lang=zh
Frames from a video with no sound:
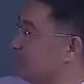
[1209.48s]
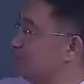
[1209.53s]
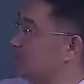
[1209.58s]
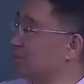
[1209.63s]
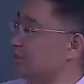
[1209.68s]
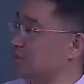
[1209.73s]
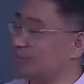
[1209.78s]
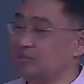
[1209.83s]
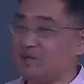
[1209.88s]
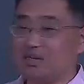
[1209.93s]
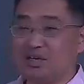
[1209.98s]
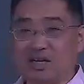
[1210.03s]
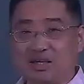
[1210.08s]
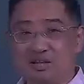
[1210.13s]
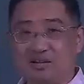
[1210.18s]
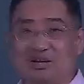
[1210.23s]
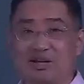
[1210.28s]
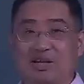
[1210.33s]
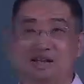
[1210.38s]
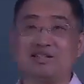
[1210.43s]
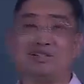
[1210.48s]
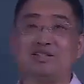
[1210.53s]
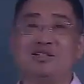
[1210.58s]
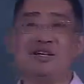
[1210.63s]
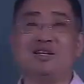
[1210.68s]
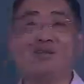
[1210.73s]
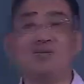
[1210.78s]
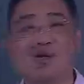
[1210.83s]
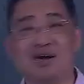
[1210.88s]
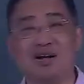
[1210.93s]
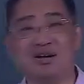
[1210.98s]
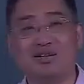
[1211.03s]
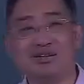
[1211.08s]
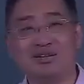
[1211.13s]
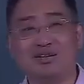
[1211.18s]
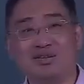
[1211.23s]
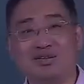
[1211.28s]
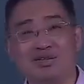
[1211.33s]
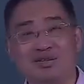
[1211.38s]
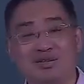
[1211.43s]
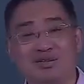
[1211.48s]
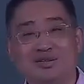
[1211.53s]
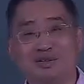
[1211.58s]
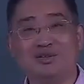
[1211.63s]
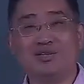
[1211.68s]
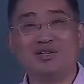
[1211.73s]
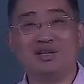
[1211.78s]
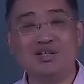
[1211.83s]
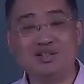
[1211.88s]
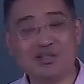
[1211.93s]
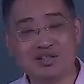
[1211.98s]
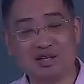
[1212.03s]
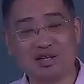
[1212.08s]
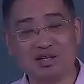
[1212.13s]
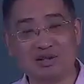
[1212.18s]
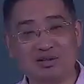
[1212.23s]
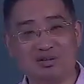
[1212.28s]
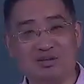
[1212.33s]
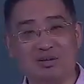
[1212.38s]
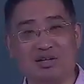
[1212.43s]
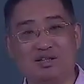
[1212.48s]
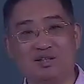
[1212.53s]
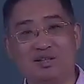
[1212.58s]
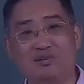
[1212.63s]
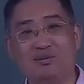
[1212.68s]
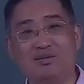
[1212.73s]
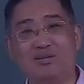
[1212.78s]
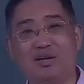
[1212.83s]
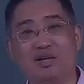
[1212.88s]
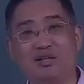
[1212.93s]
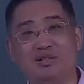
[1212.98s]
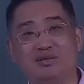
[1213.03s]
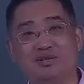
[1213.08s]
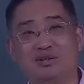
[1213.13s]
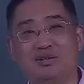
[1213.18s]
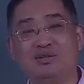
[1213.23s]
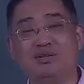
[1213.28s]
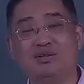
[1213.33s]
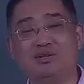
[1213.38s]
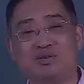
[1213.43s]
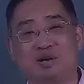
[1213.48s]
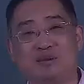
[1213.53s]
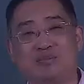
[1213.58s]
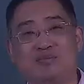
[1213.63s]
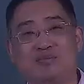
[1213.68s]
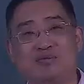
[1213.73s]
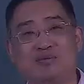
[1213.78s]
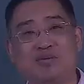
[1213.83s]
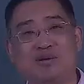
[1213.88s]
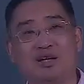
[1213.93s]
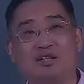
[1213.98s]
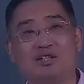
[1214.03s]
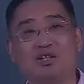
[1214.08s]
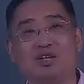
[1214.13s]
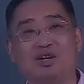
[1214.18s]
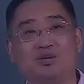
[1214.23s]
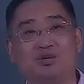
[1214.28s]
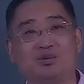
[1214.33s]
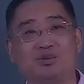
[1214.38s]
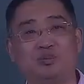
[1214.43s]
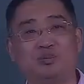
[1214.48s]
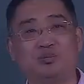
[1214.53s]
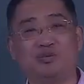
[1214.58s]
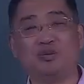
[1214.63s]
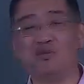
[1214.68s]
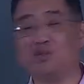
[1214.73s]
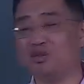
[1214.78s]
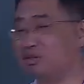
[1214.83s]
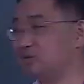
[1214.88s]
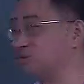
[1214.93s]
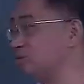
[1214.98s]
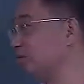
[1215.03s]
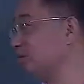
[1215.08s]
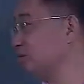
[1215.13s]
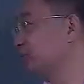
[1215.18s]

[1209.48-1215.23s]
得看到达时间，对吧？就零时刻的时候呢，CPU 开始运运转，我们开始调动。那么这时候有谁